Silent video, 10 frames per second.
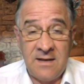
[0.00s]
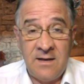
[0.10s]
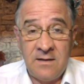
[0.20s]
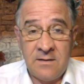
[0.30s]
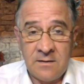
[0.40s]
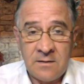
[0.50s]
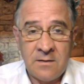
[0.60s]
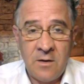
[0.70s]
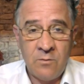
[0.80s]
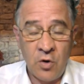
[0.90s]
и
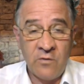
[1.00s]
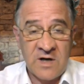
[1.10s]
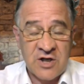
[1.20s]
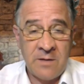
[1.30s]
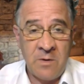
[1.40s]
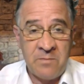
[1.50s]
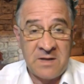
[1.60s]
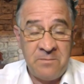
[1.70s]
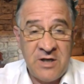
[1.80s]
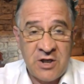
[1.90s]
мой уважаемый
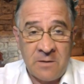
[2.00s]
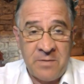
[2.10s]
подписчик